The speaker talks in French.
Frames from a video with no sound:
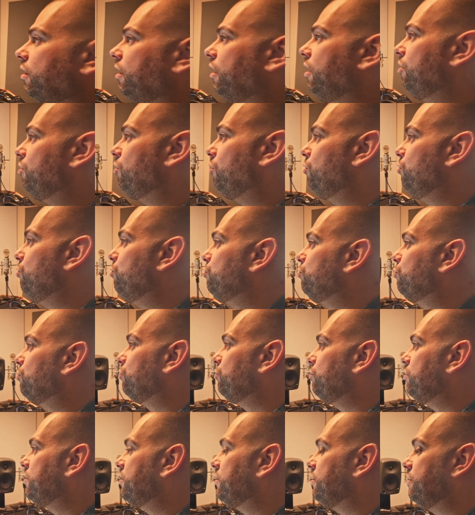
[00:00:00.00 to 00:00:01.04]
Alors le
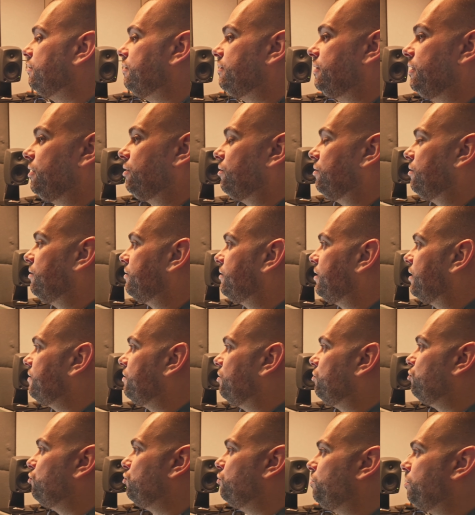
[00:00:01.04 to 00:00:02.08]
truc, hein, c'est que ça
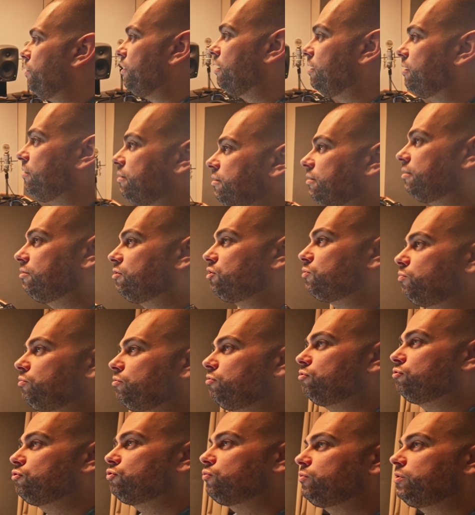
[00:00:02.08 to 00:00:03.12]
c'est super, je
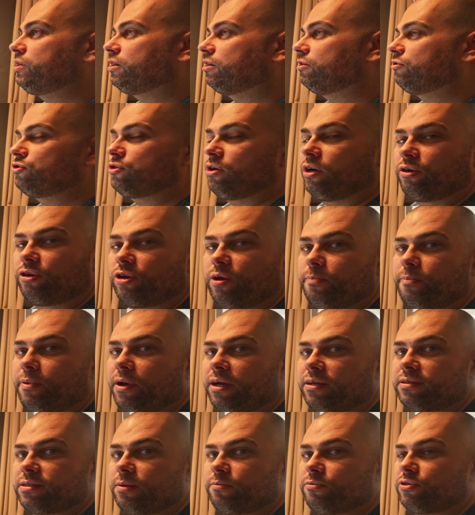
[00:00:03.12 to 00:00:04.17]
peux le jouer quand je suis en club
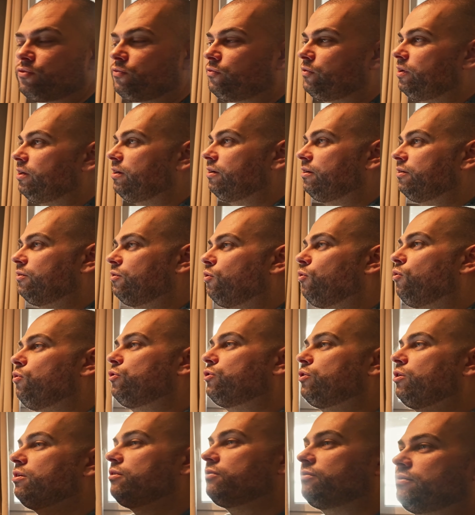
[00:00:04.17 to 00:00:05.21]
par exemple, je fais un gros
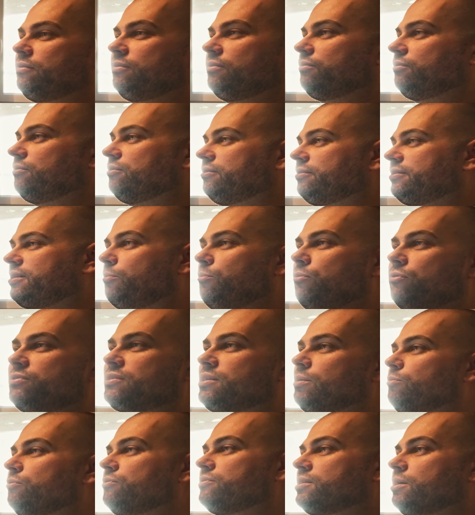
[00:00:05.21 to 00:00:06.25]
cut, donc ça monte,
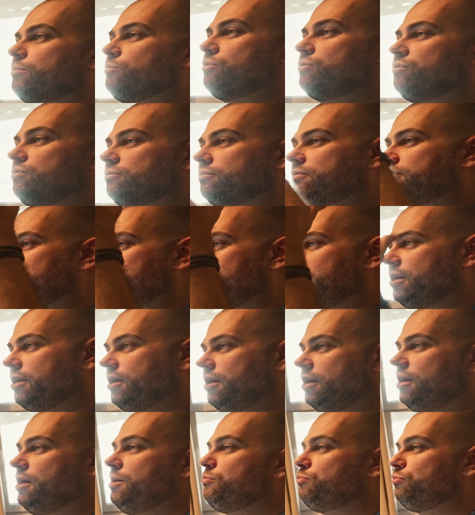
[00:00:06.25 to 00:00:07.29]
ça monte, ça monte,
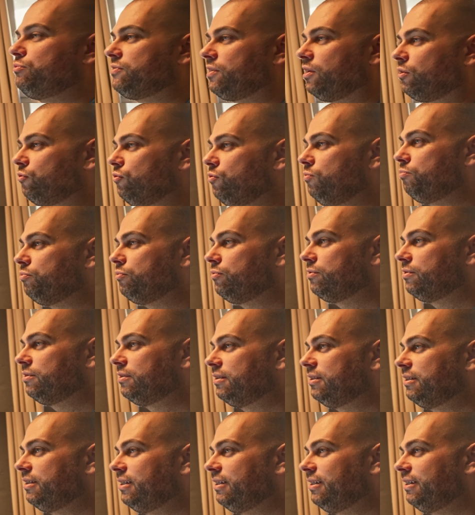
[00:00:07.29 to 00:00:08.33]
et puis ça coupe.
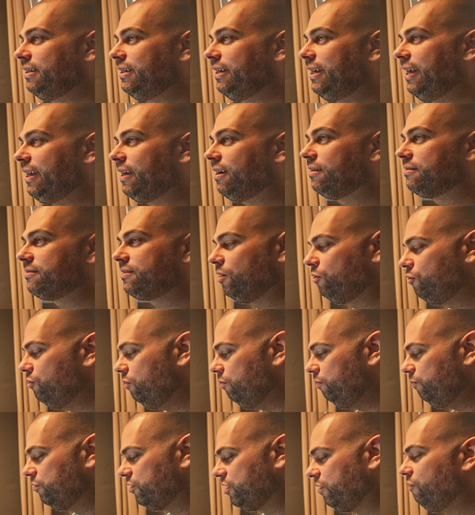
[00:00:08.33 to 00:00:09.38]
Et quand ça
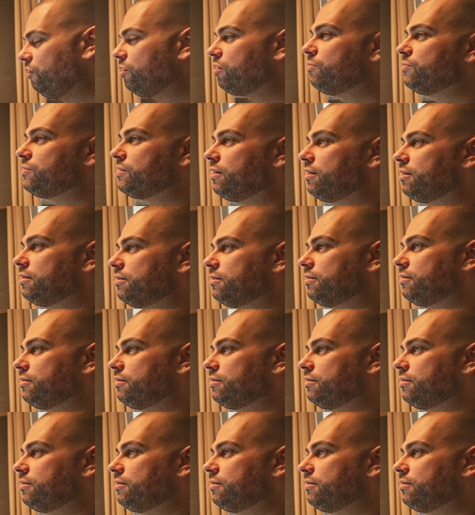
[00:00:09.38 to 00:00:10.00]
coupe, j'envoie comme ça.